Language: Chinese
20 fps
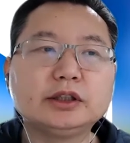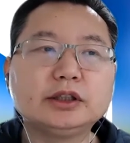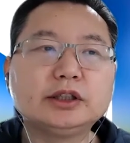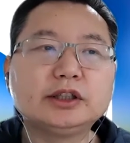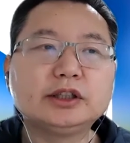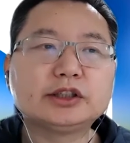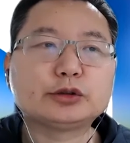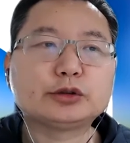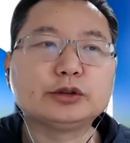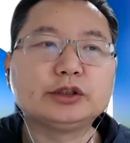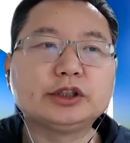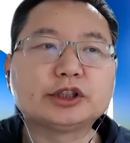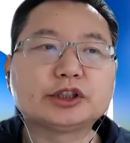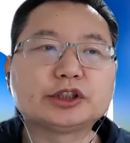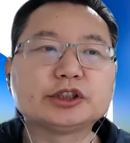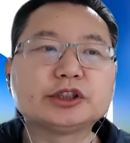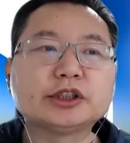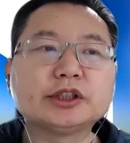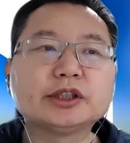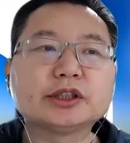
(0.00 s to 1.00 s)
随着
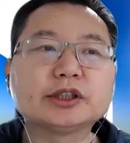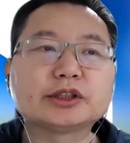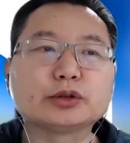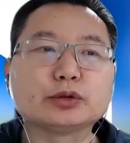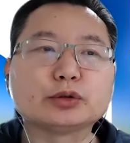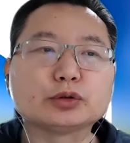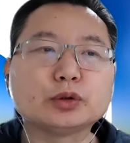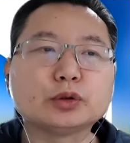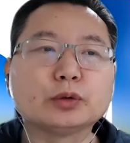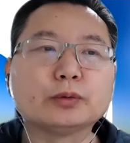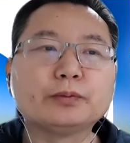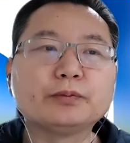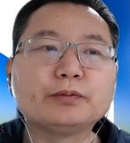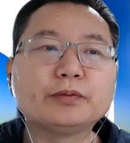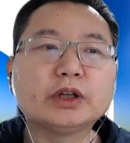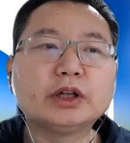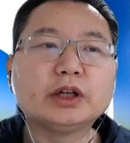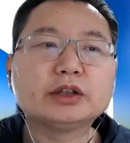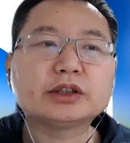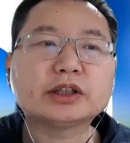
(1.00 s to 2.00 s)
时针的走动，
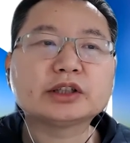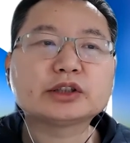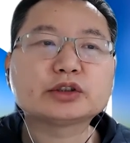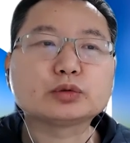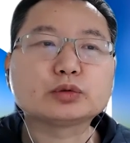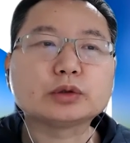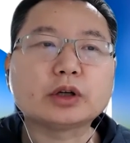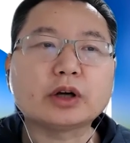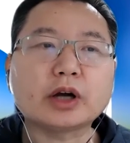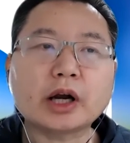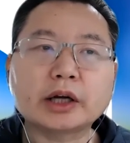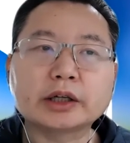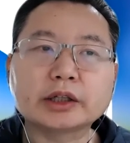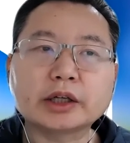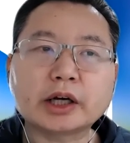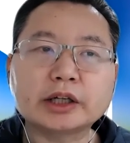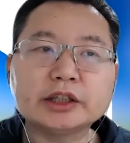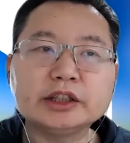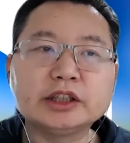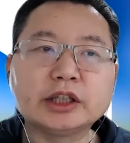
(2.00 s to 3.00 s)
当数到二零
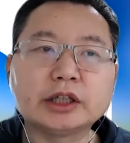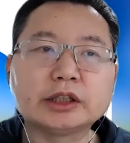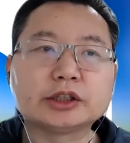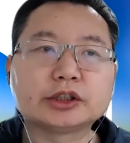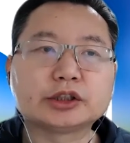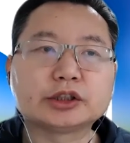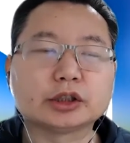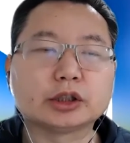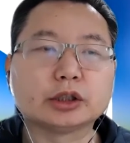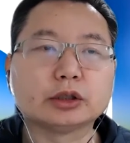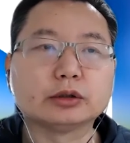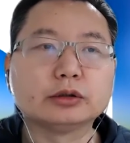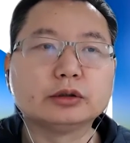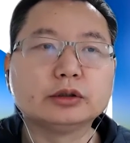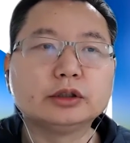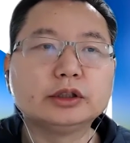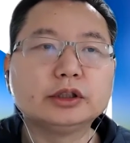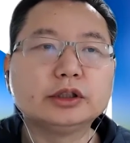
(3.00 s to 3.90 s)
二一年的时候，